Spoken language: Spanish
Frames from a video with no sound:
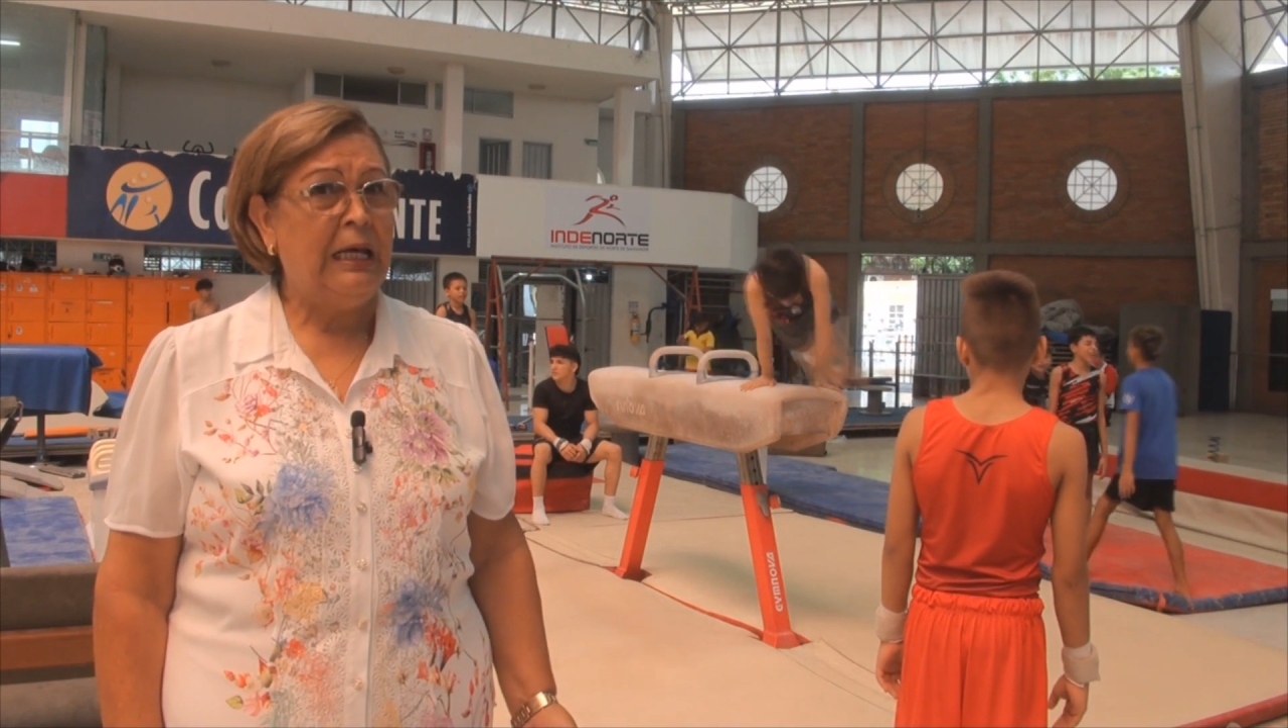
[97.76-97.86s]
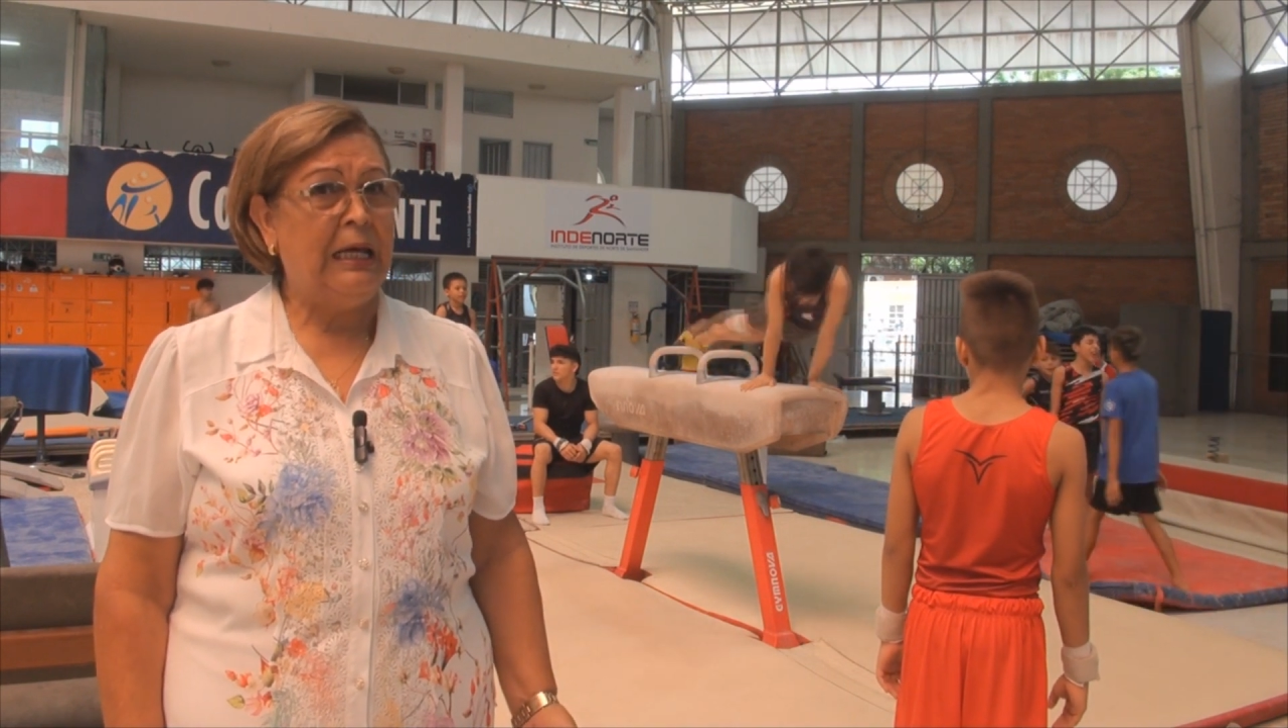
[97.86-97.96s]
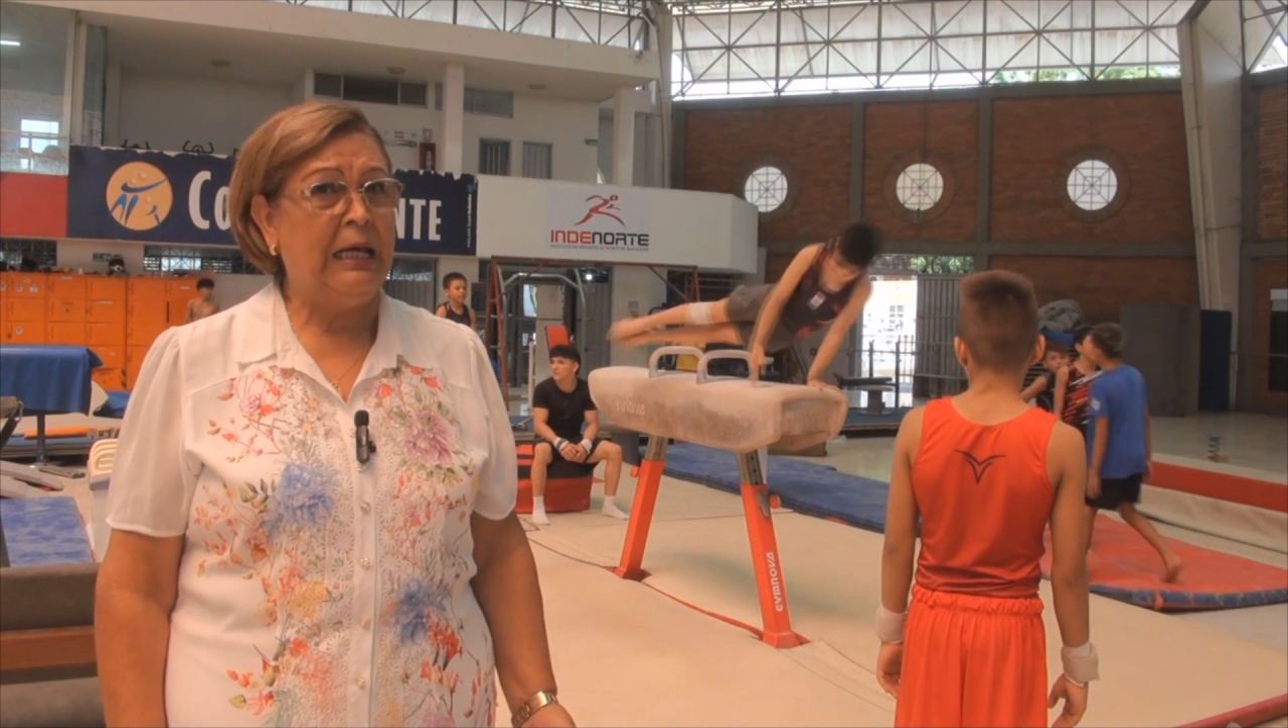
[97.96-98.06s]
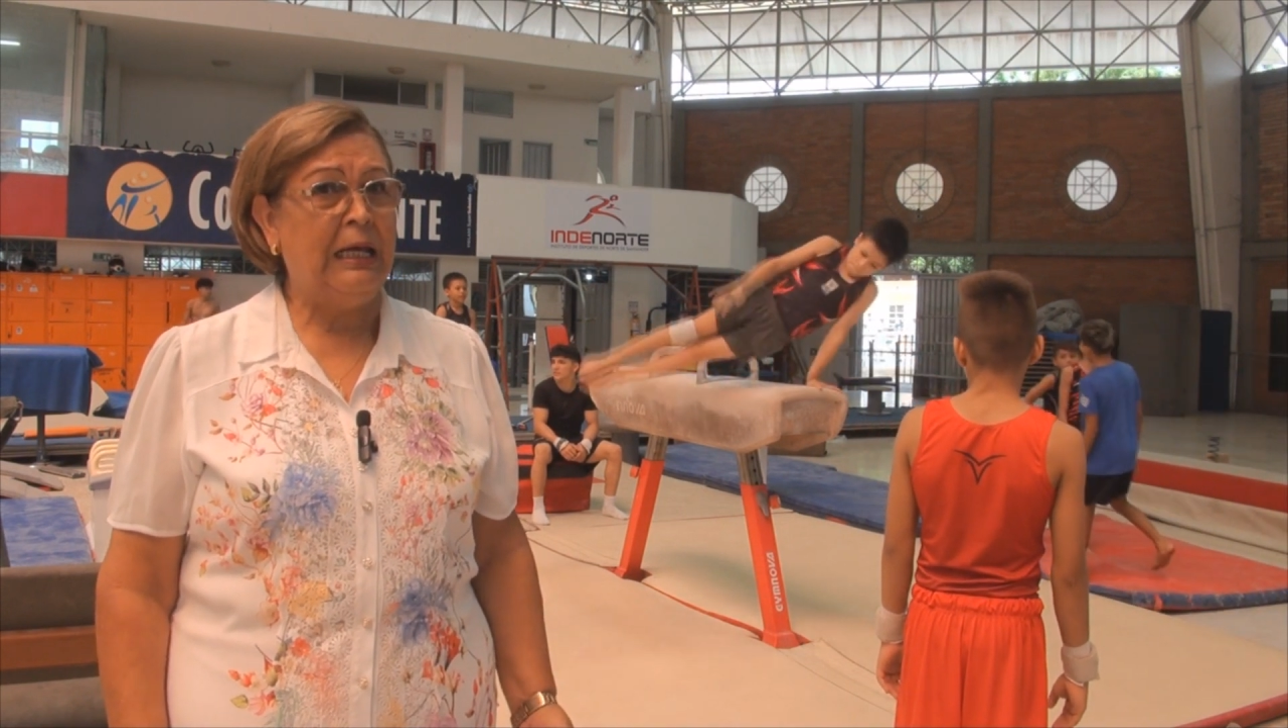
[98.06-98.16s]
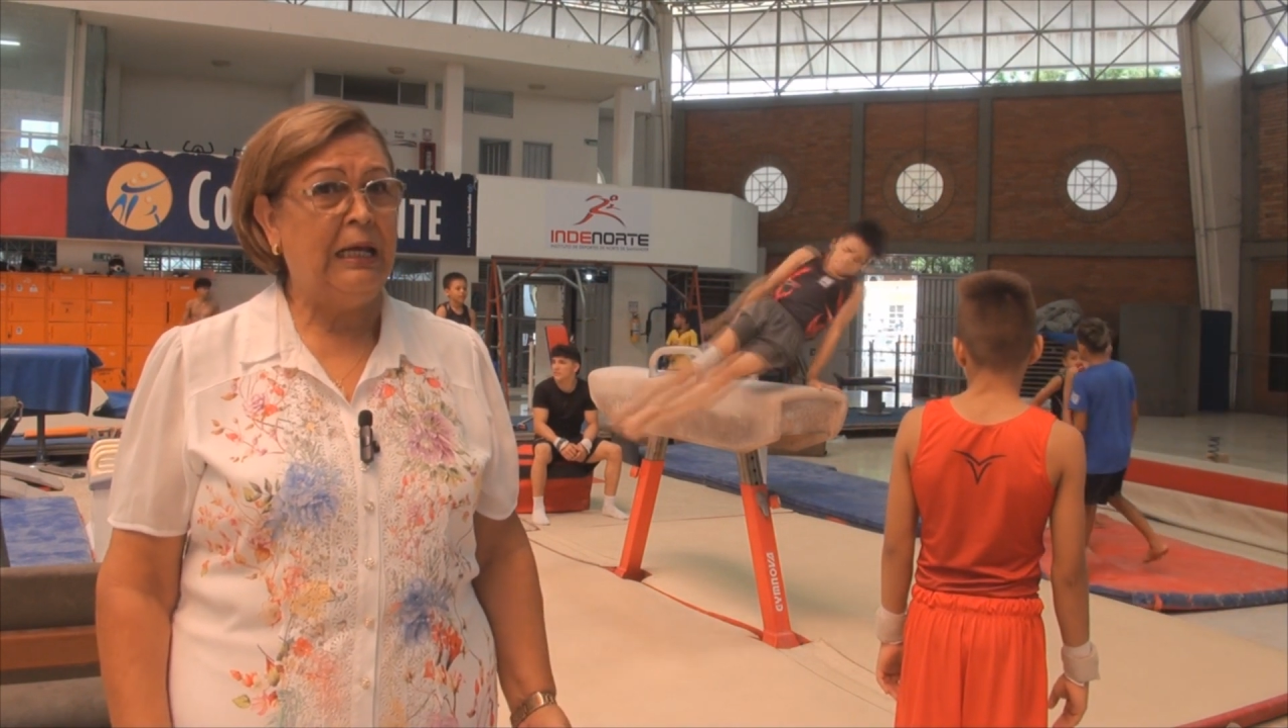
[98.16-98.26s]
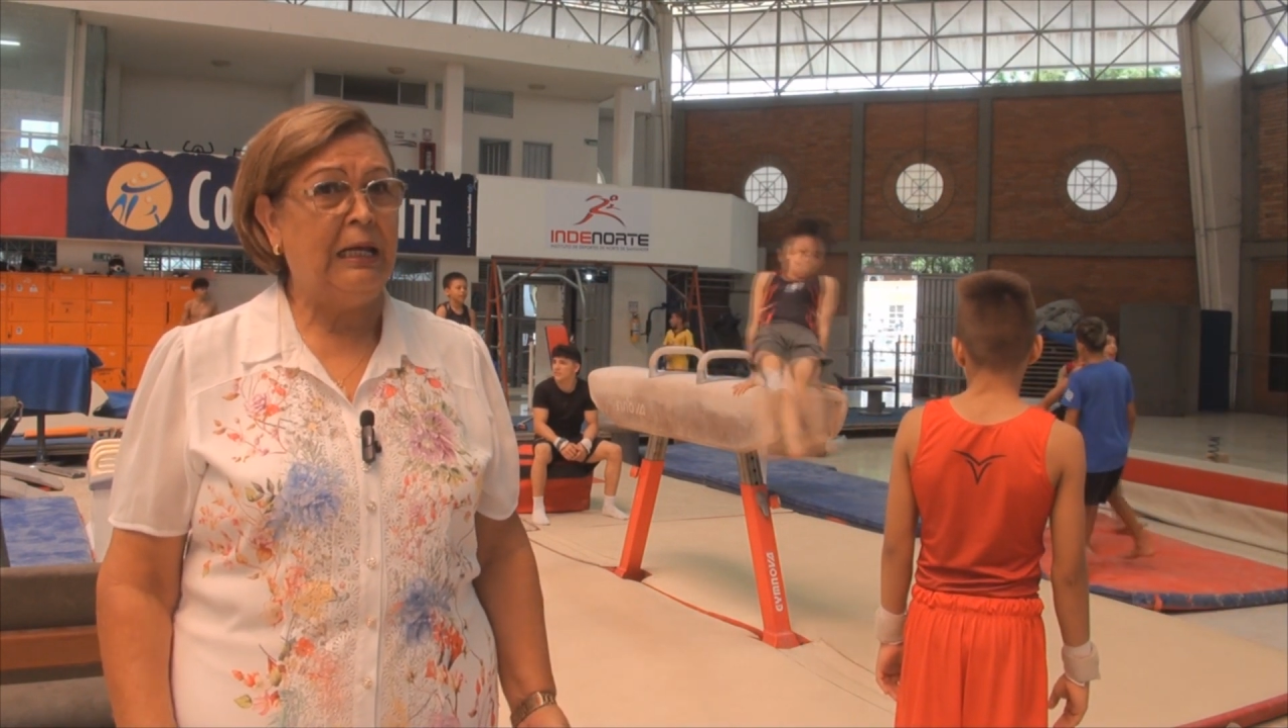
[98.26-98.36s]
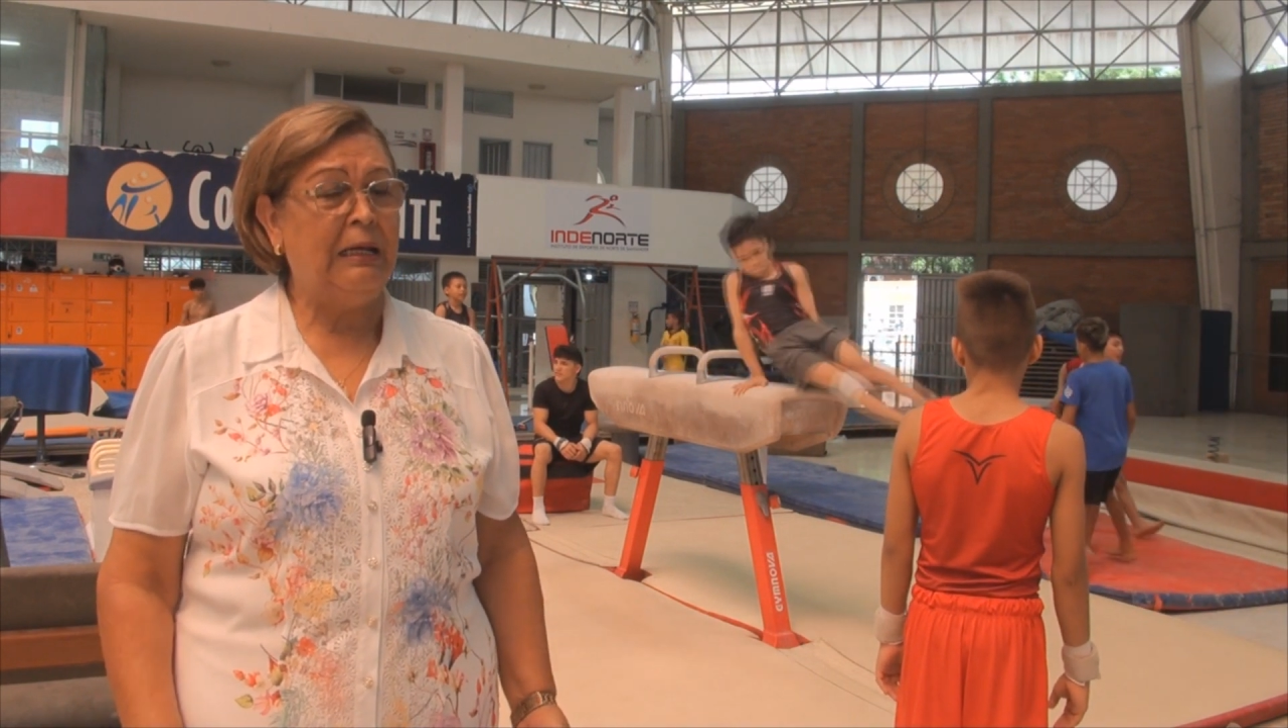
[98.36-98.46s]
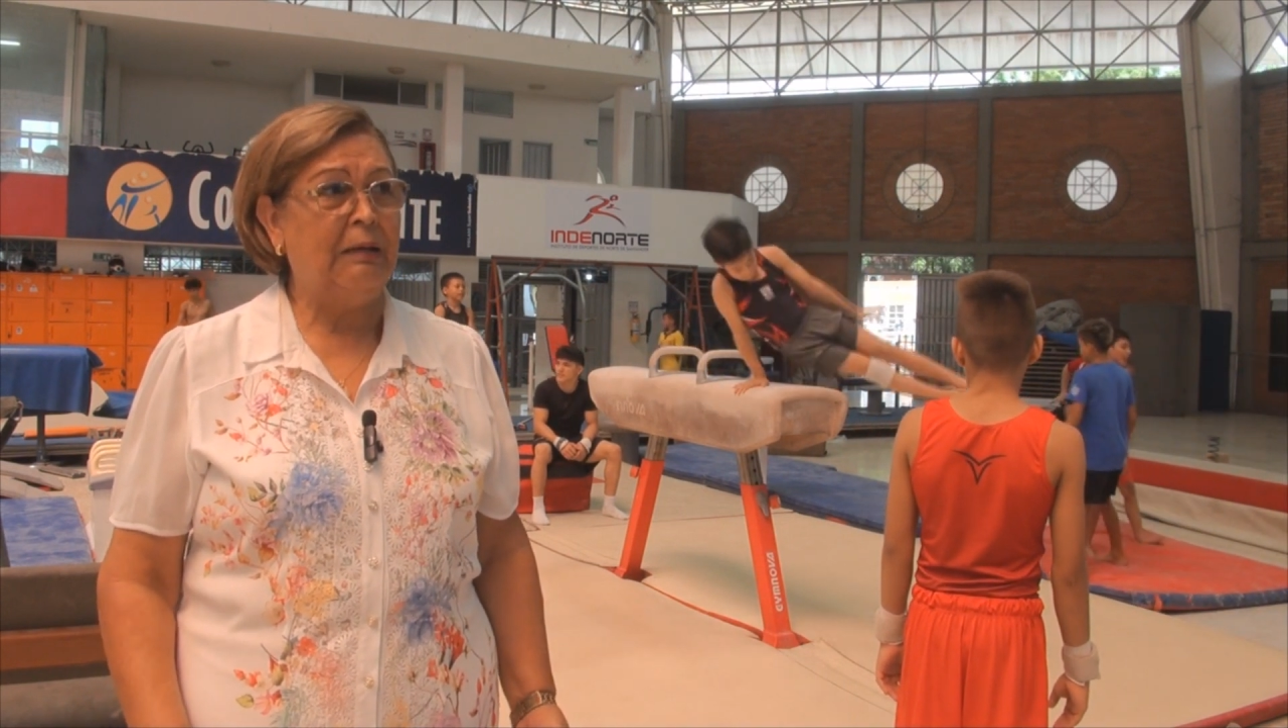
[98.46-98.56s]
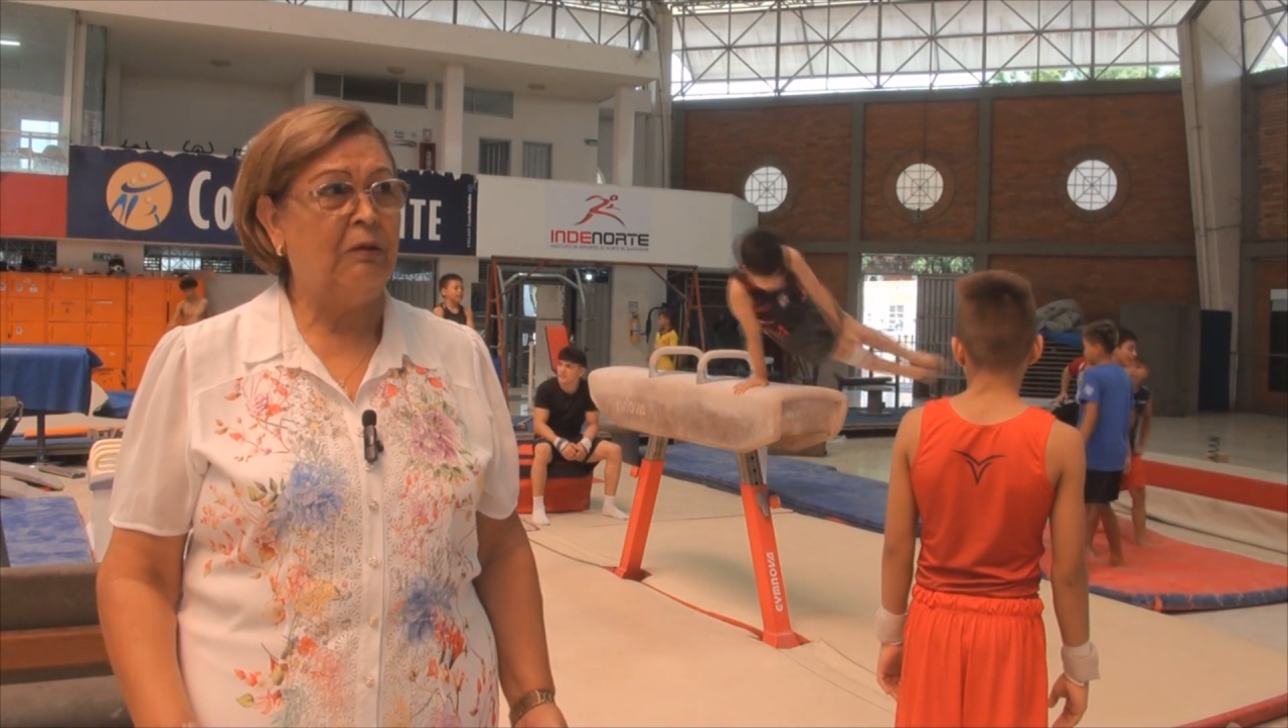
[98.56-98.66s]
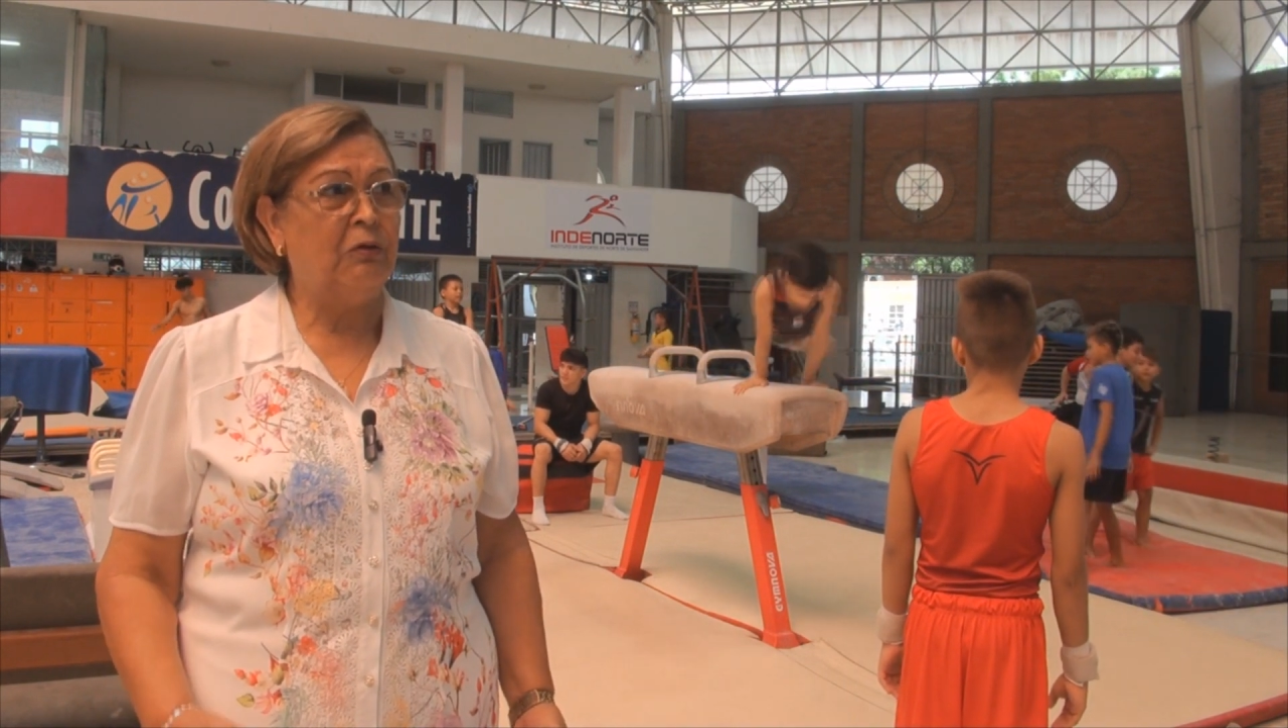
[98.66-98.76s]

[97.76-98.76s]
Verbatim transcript: Eh,